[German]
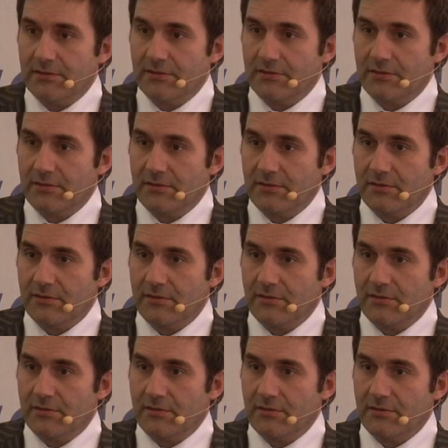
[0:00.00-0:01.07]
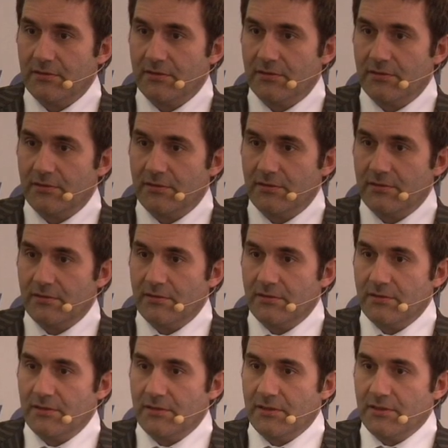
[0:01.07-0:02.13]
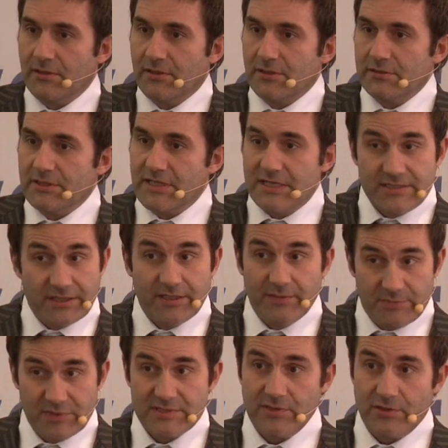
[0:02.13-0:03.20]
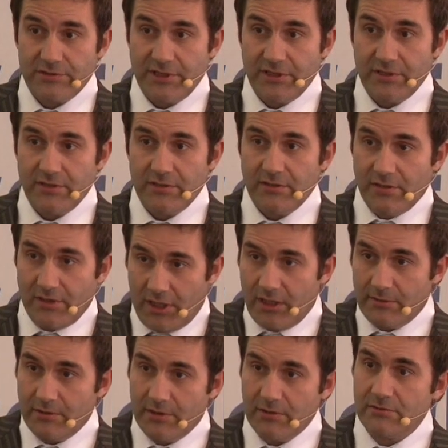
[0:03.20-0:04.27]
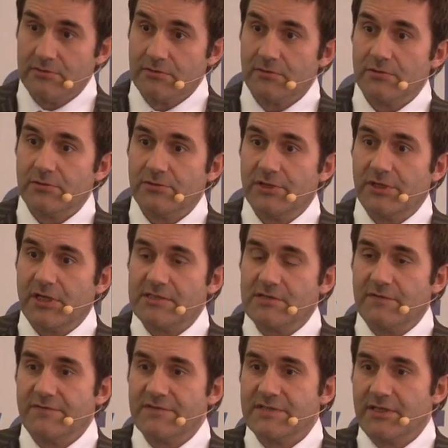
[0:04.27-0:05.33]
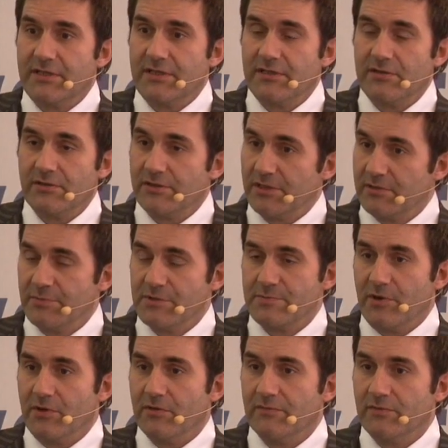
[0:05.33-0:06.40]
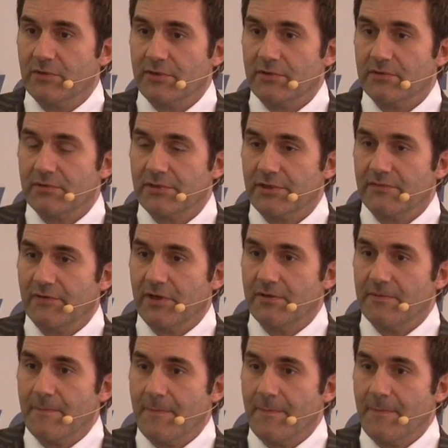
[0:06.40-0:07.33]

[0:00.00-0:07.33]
da müssen wir mal meine Tochter fragen. Das heißt, dann gibt es noch Dinge, aber die ganz offensichtlich noch nicht besprochen wurden, nicht wahr?